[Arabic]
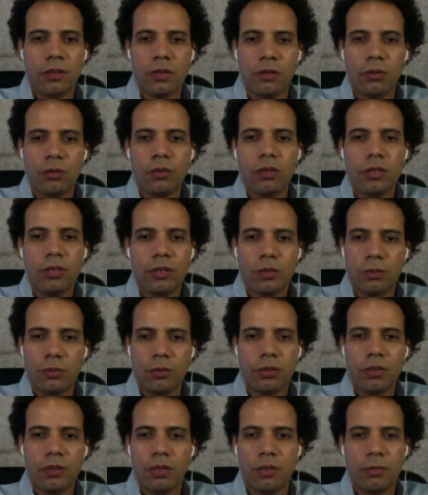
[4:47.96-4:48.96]
الاسود
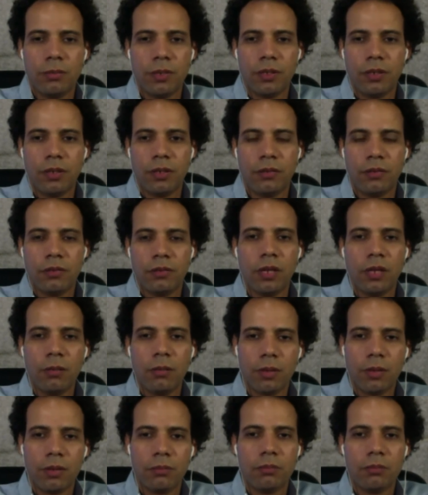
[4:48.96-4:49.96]
الضلمه
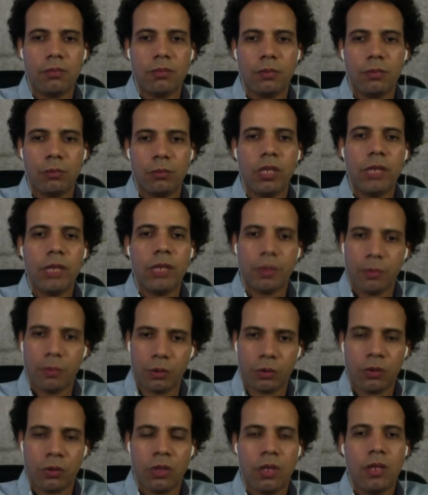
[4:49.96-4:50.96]
ملهمه برضه
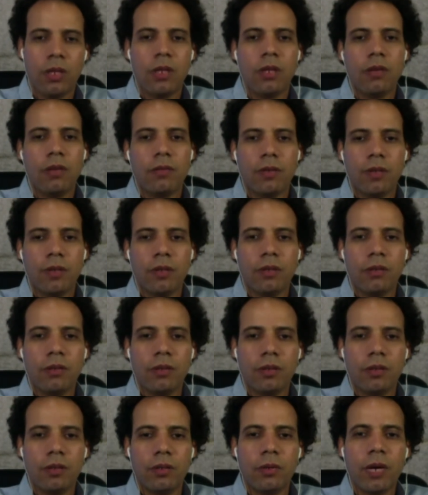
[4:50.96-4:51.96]

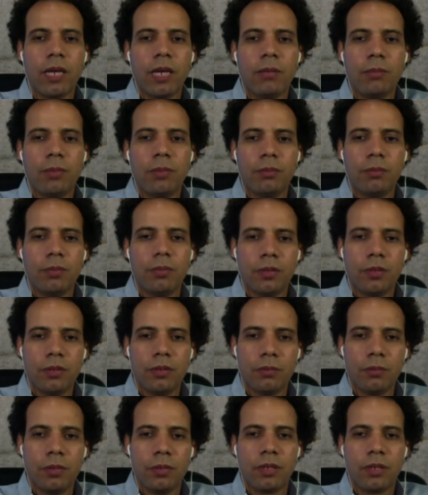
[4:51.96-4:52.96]
الواحد بي بي
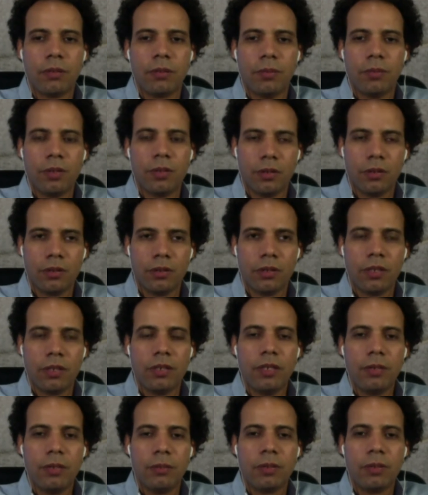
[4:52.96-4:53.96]
بي نعم. بعينيه
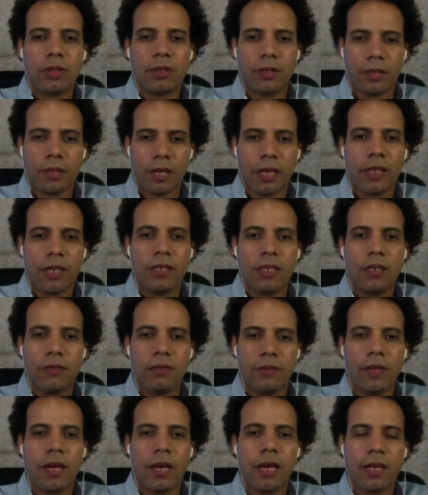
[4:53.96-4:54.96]
بتتخيل فيها
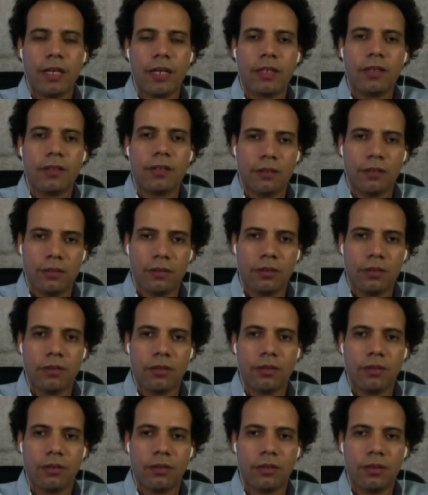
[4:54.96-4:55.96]
حاجات
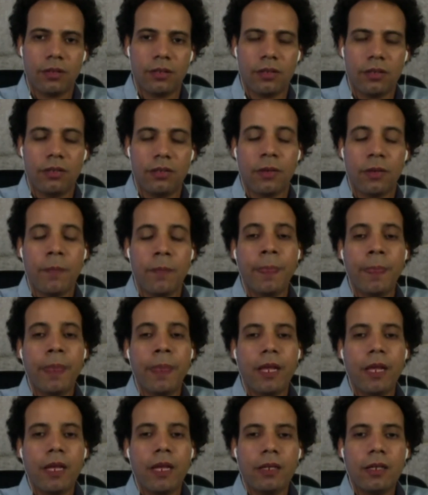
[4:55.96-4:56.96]
كتير
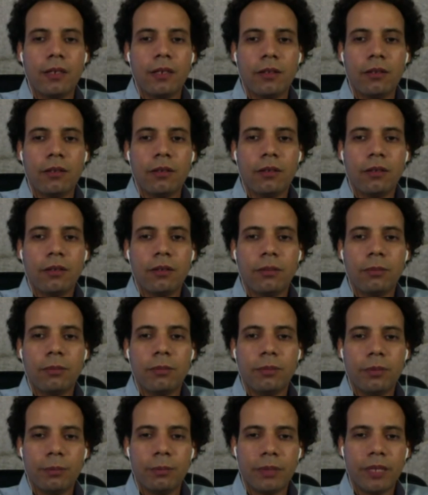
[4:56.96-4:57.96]

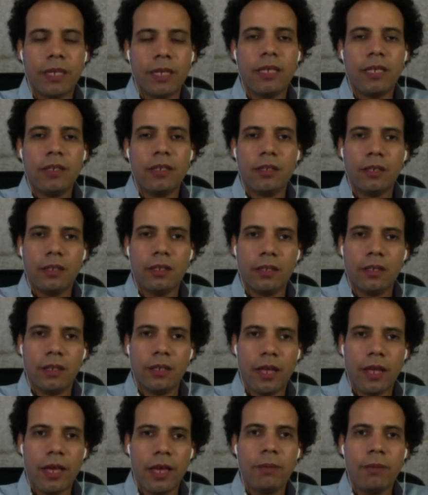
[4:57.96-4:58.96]
بالتاكيد
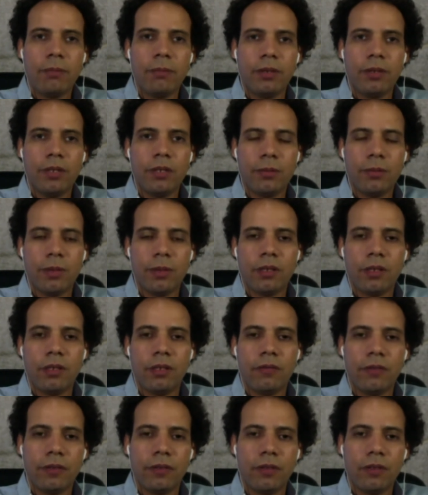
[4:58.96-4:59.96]
الالهام بالنسبه
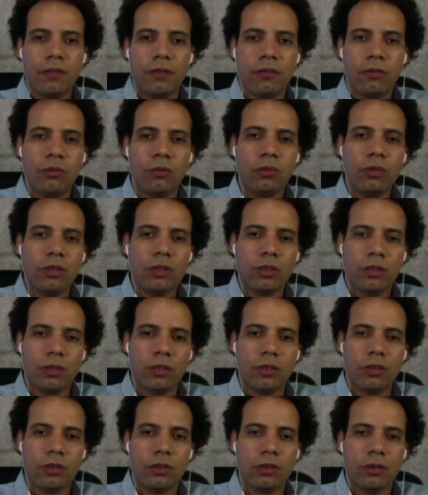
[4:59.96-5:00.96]
للفنون
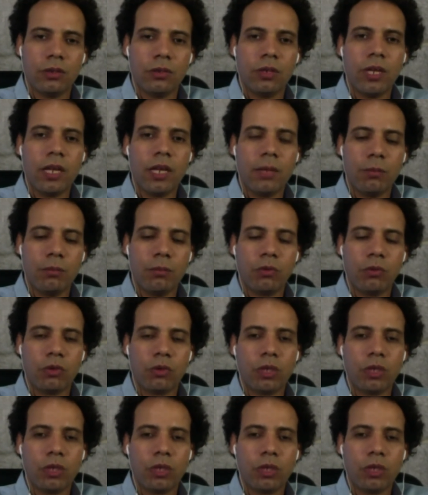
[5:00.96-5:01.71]
كلها مرتبط